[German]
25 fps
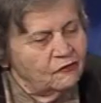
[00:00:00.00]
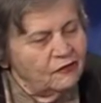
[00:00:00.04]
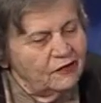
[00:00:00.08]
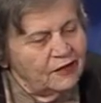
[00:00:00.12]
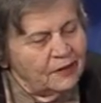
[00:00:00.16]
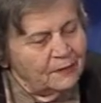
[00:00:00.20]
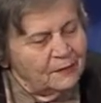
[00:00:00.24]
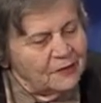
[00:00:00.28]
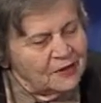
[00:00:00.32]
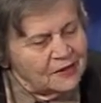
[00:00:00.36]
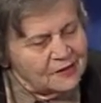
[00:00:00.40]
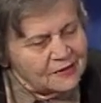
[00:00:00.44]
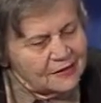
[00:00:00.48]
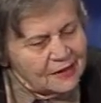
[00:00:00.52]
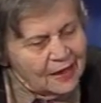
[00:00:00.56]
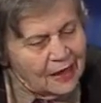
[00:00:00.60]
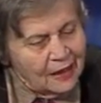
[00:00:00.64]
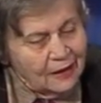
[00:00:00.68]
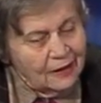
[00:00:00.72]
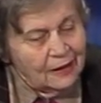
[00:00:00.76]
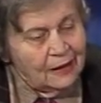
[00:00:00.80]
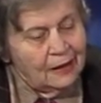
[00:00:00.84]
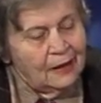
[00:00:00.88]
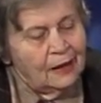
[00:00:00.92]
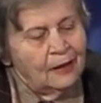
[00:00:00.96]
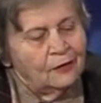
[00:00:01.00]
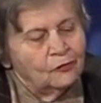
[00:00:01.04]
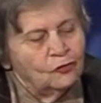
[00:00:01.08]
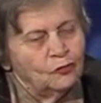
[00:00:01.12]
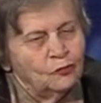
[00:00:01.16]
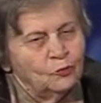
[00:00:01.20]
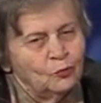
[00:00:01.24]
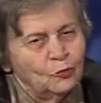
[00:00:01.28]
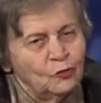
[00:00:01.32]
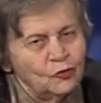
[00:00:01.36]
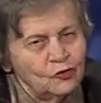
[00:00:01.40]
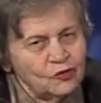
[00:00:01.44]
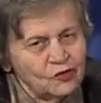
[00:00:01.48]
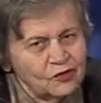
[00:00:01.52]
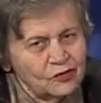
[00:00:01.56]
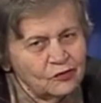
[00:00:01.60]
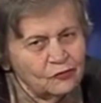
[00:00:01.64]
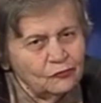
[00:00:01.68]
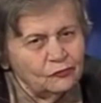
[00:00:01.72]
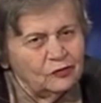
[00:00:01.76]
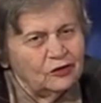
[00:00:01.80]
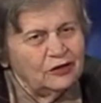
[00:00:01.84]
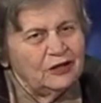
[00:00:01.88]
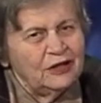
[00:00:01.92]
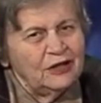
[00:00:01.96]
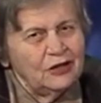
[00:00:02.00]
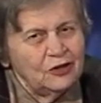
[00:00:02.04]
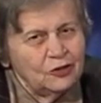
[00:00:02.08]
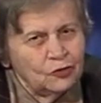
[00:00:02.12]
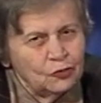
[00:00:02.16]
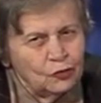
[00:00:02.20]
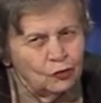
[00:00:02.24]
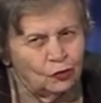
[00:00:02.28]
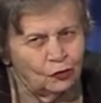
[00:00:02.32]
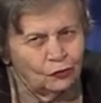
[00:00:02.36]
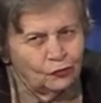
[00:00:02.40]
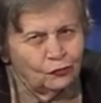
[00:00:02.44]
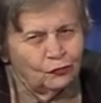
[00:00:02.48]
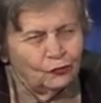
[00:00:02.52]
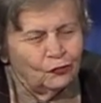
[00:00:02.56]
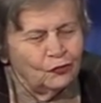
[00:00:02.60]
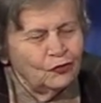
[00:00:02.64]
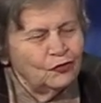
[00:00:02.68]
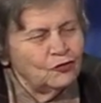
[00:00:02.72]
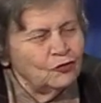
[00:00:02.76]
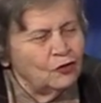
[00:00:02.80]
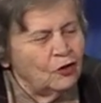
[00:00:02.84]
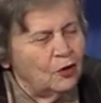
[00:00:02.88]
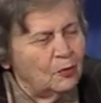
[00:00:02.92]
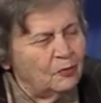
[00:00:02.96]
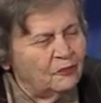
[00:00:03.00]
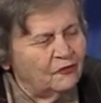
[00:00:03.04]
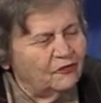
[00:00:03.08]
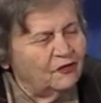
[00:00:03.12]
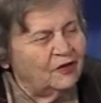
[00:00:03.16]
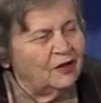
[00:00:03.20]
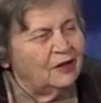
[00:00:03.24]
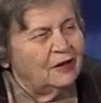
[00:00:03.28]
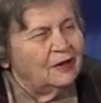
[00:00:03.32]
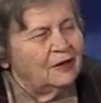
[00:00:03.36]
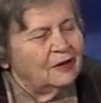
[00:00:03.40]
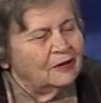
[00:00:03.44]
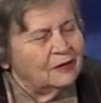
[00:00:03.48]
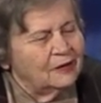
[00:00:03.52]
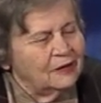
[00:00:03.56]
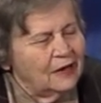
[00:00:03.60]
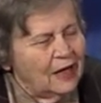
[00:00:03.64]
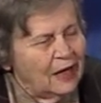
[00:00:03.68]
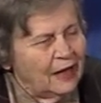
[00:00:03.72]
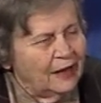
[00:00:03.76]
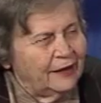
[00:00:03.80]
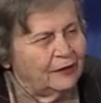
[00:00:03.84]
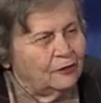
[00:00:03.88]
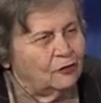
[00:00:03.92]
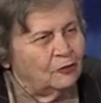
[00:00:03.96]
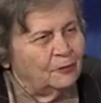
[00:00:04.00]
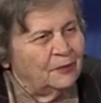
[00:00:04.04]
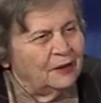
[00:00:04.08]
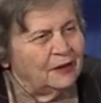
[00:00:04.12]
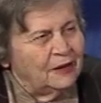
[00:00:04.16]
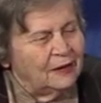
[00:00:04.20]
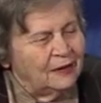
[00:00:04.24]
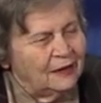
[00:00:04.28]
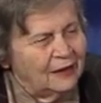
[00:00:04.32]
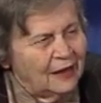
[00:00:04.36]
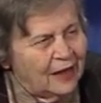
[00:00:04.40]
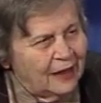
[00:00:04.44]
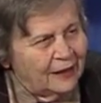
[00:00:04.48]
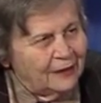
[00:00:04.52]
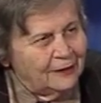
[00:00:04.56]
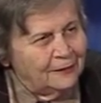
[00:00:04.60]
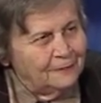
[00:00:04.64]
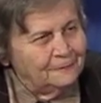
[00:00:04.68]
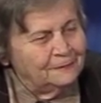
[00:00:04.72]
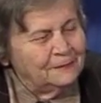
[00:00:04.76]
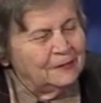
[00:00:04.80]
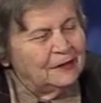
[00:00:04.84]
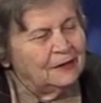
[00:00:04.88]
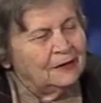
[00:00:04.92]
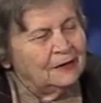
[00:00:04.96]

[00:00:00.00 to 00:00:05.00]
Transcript: will damit sagen, du musst nicht Gott durch Opfer nahekommen. Aber Nein. Opfer